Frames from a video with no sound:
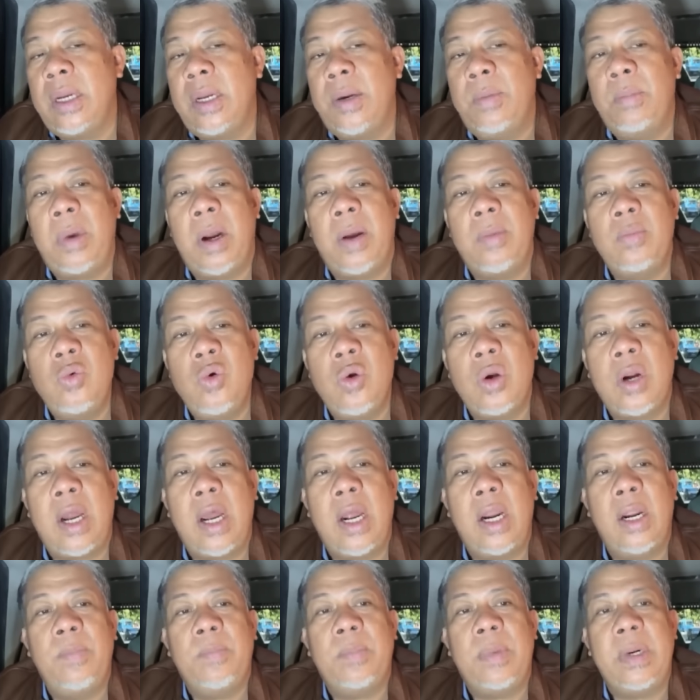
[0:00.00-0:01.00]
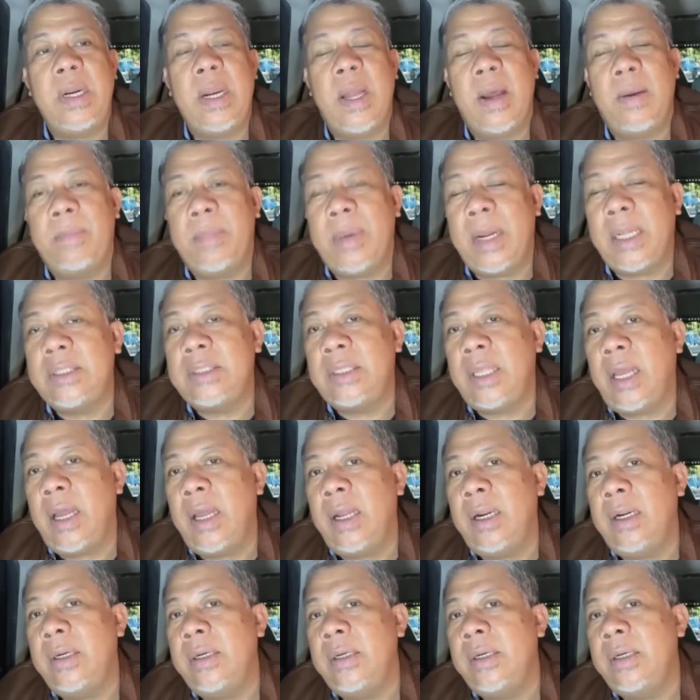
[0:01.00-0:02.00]
kemakmuran,
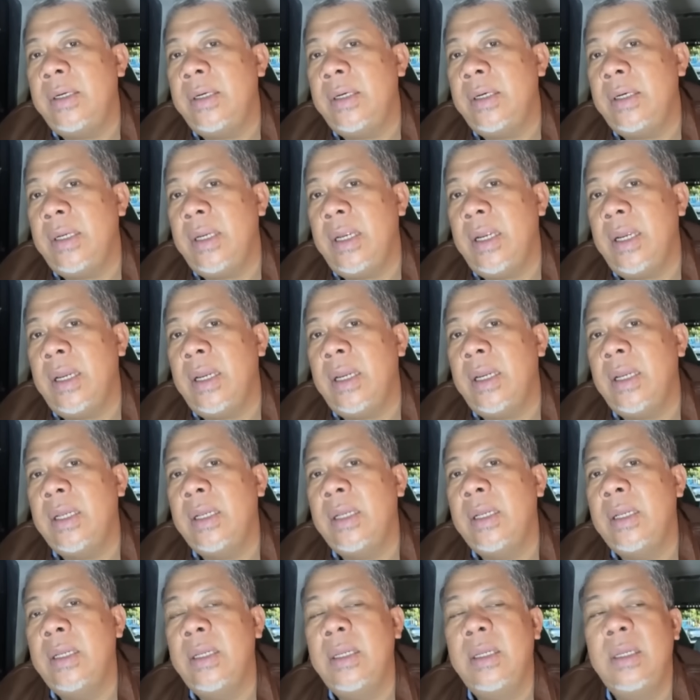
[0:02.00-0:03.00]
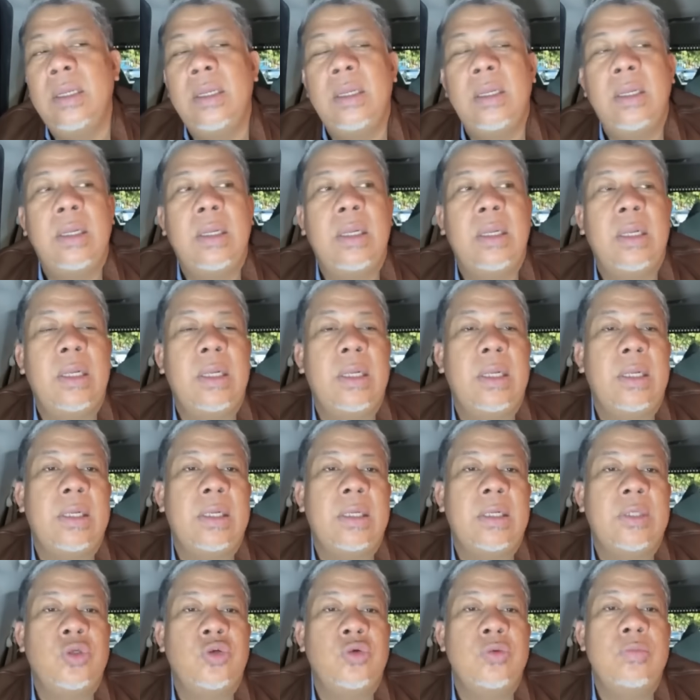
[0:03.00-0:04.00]
pendapatan, ya
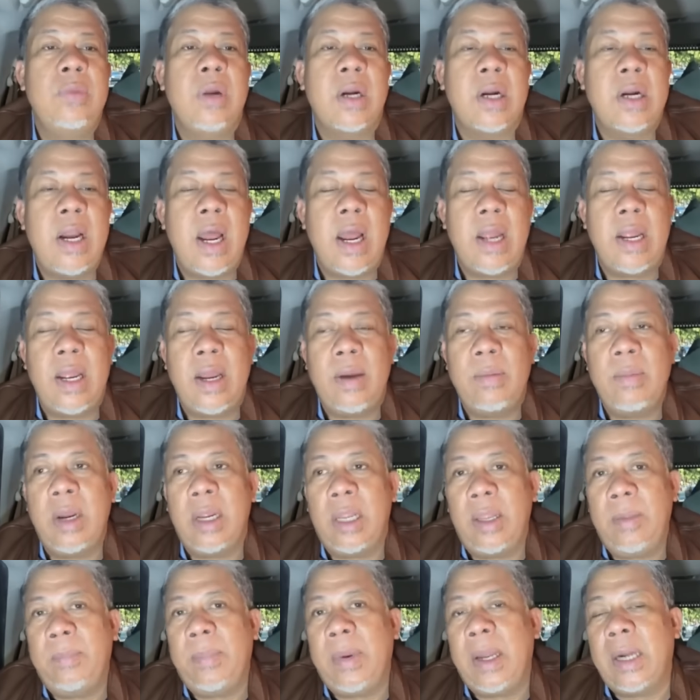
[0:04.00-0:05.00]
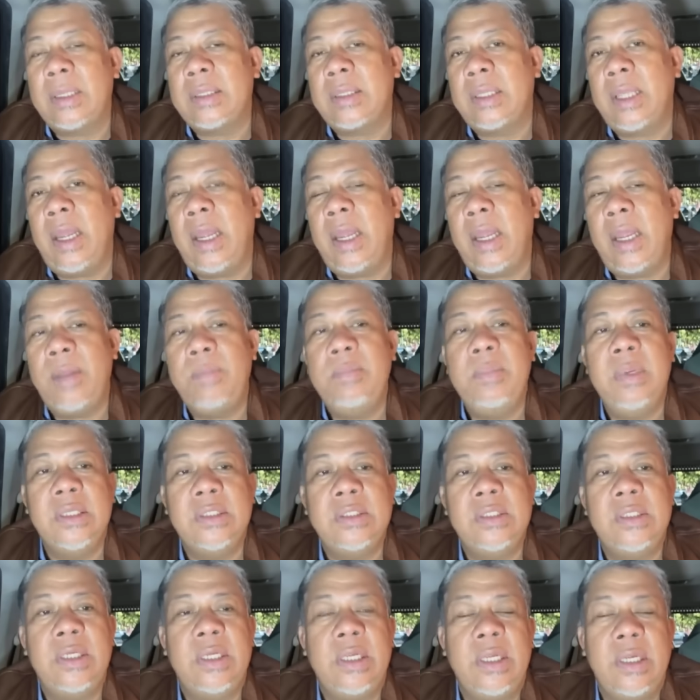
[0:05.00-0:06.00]
uh, sumber daya bagi partai,
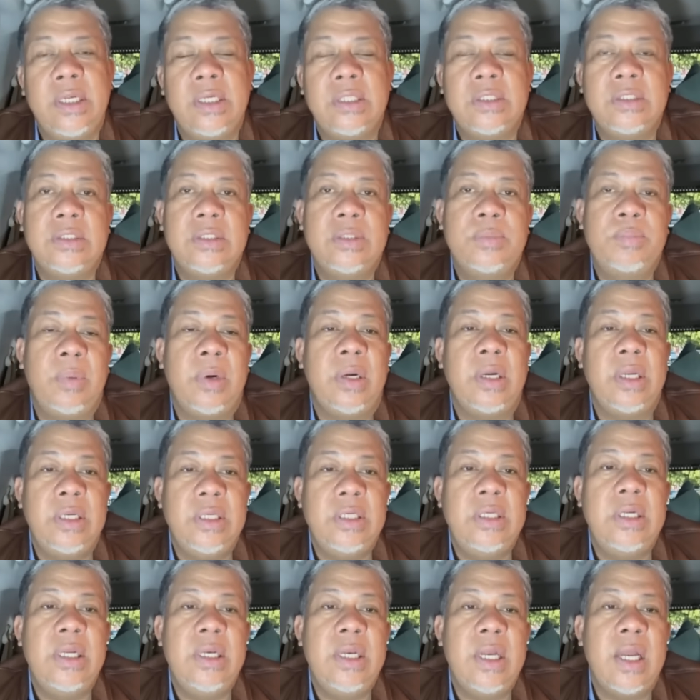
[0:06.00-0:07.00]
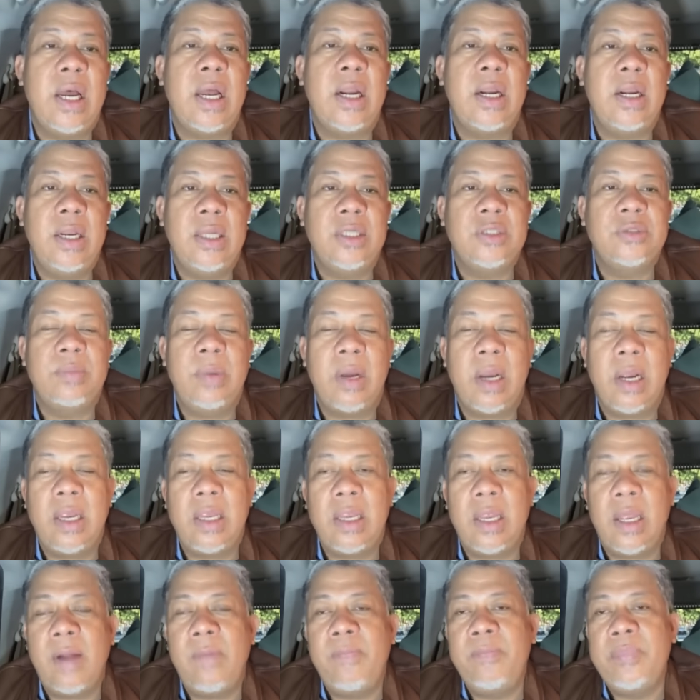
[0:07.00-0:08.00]
bisnis, perizinan dan
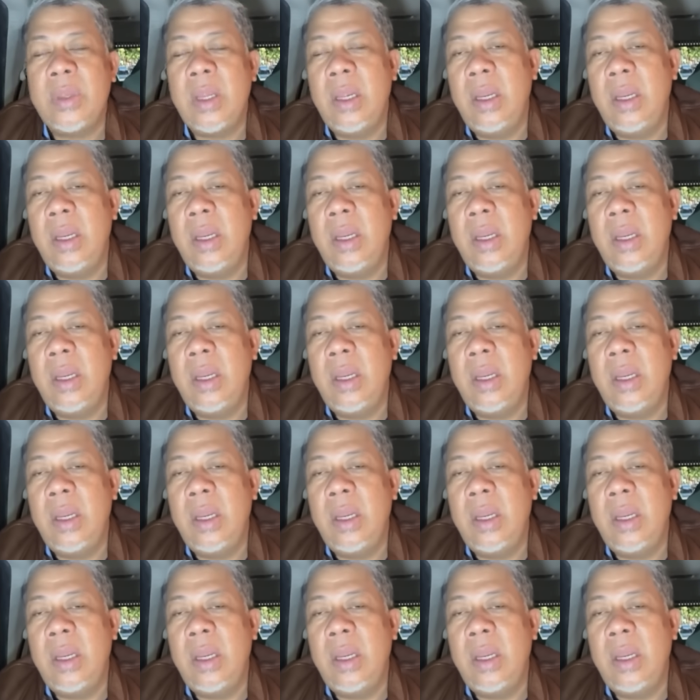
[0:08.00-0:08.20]
sebagainya.